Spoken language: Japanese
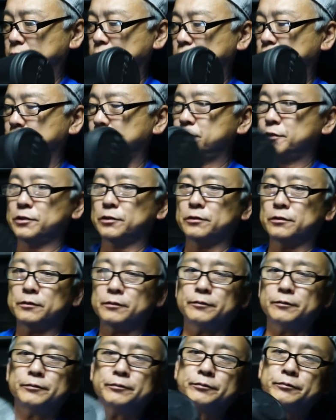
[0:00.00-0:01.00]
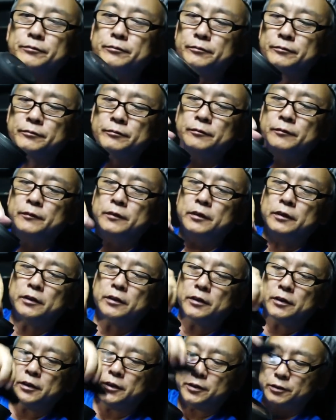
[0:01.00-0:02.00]
以上、は
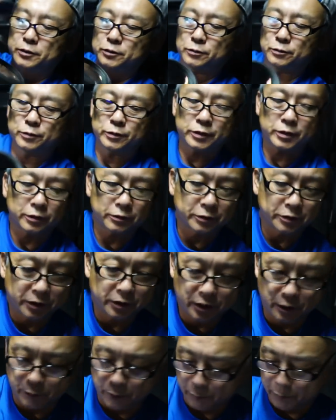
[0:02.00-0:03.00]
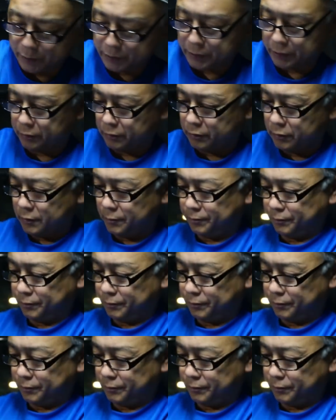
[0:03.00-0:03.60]
い、装着してみましたよ